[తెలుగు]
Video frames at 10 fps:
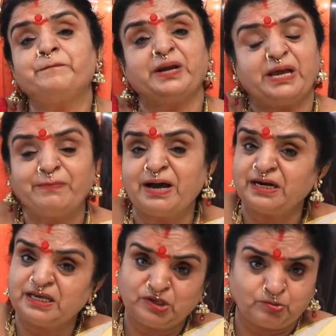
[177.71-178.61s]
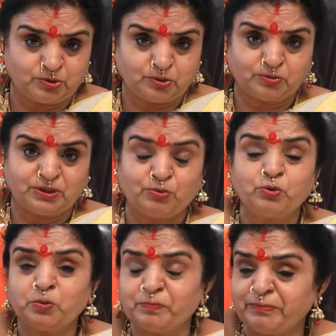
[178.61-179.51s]
ప్రేమ అనేది ఉంటుంది
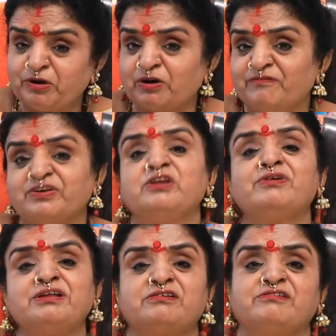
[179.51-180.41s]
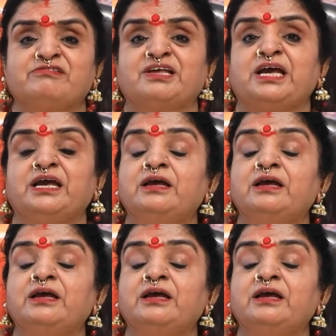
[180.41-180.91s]
కుటుంబం యొక్క విలువలు తెలుస్తాయి